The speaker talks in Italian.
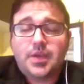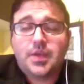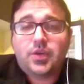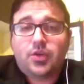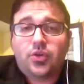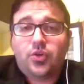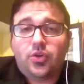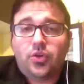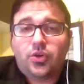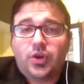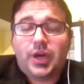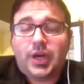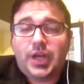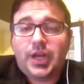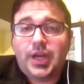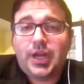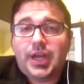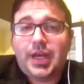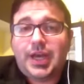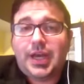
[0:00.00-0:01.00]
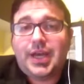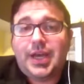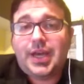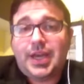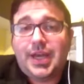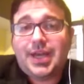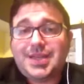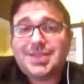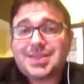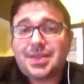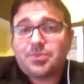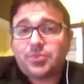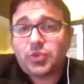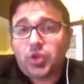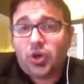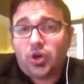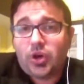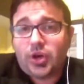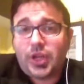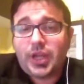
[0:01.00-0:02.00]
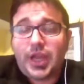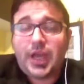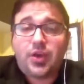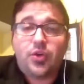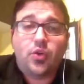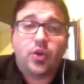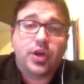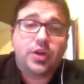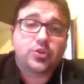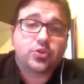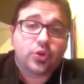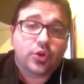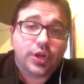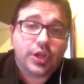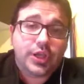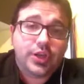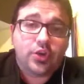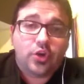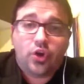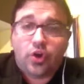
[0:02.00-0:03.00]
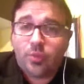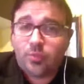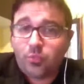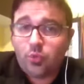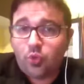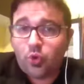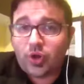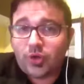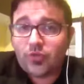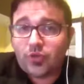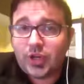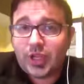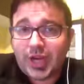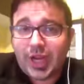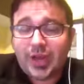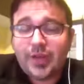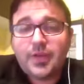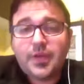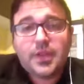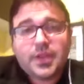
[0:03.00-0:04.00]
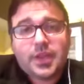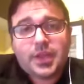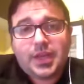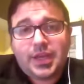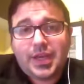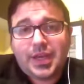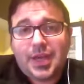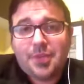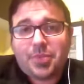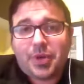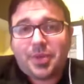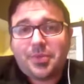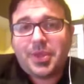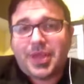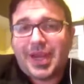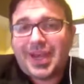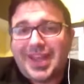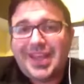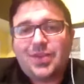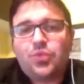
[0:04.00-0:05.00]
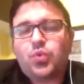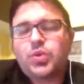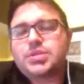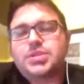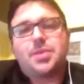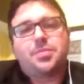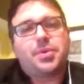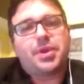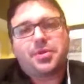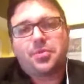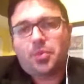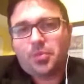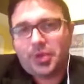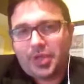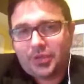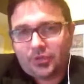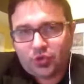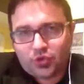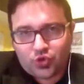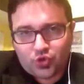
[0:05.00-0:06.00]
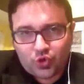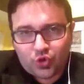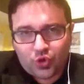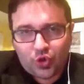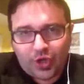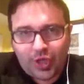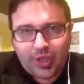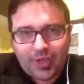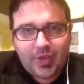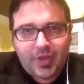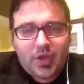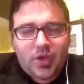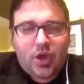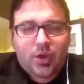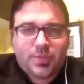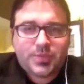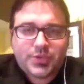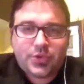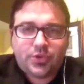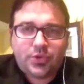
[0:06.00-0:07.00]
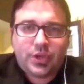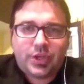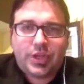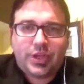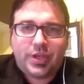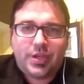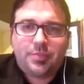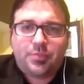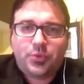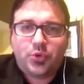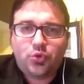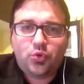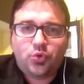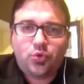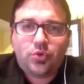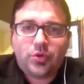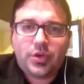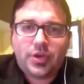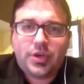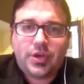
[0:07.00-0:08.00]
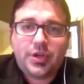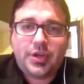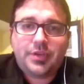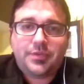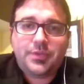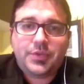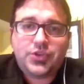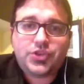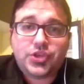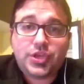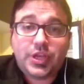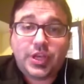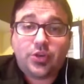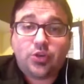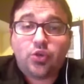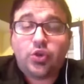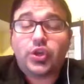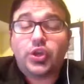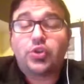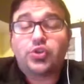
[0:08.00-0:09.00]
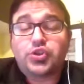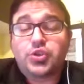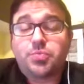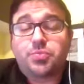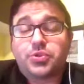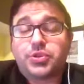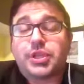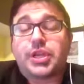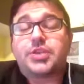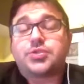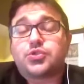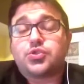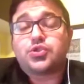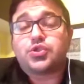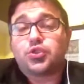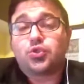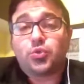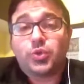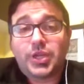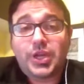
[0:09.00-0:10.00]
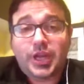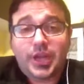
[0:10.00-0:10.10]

o alla Sampdoria o al Torino oppure volerà in Premier League, queste per il momento sono le opzioni più eh, vicine. Con chi lo si potrà sostituire?